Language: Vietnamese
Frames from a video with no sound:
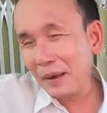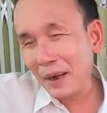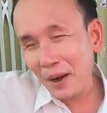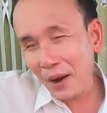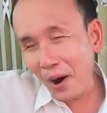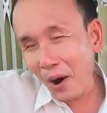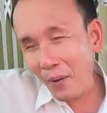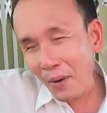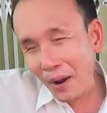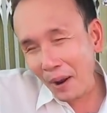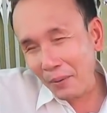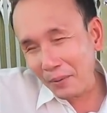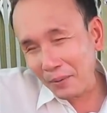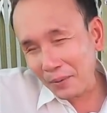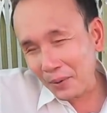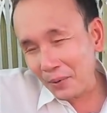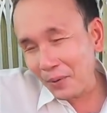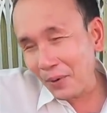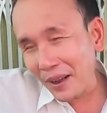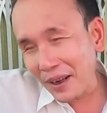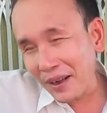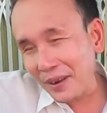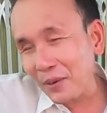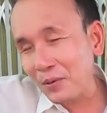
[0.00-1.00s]
mùi cây gòn phải không
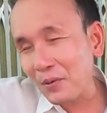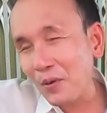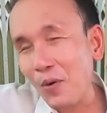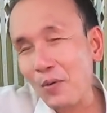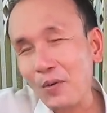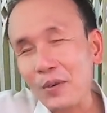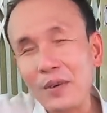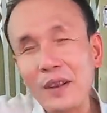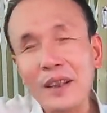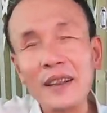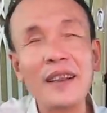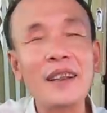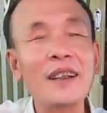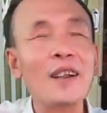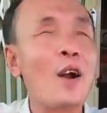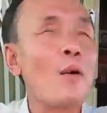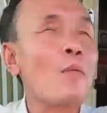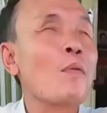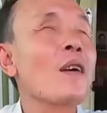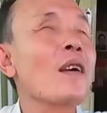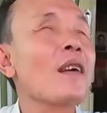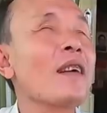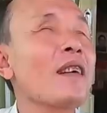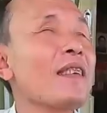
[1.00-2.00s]
chú lấy chú cột cái cây
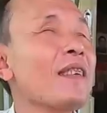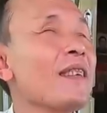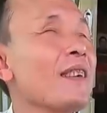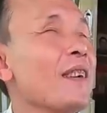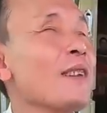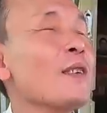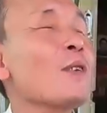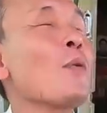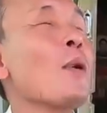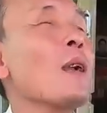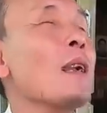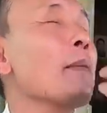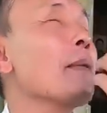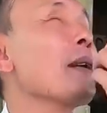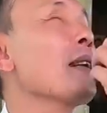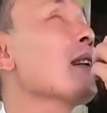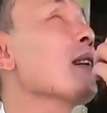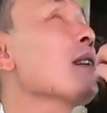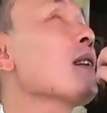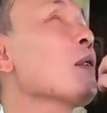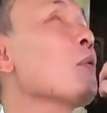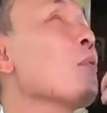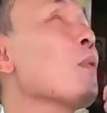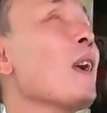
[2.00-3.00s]
cọc đó dạ. chú quay cái
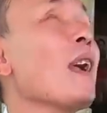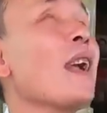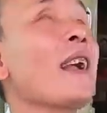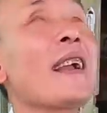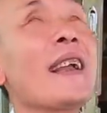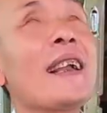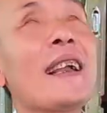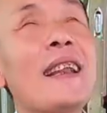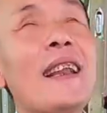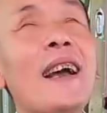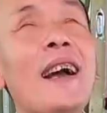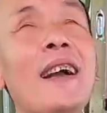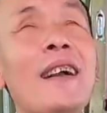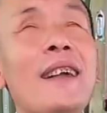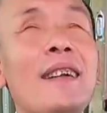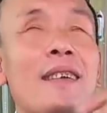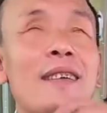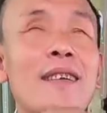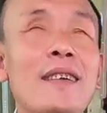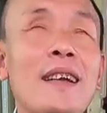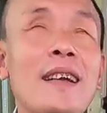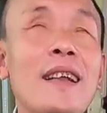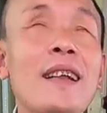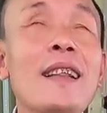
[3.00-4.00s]
miệng chú ca cái cái
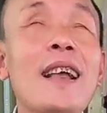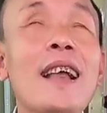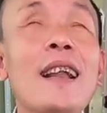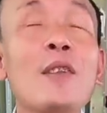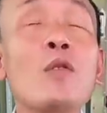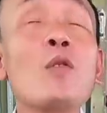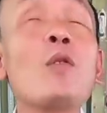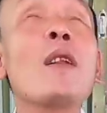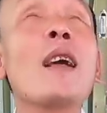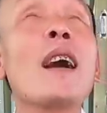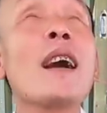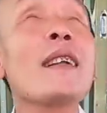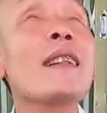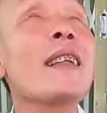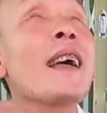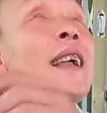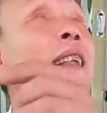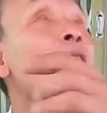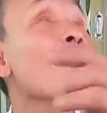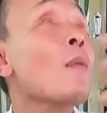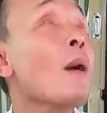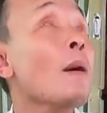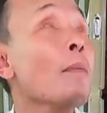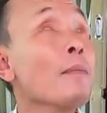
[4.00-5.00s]
đàn cái tay chú đàn cái
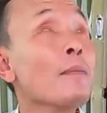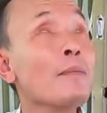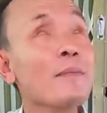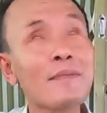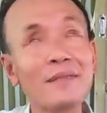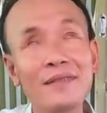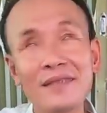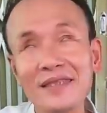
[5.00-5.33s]
tay chú bấm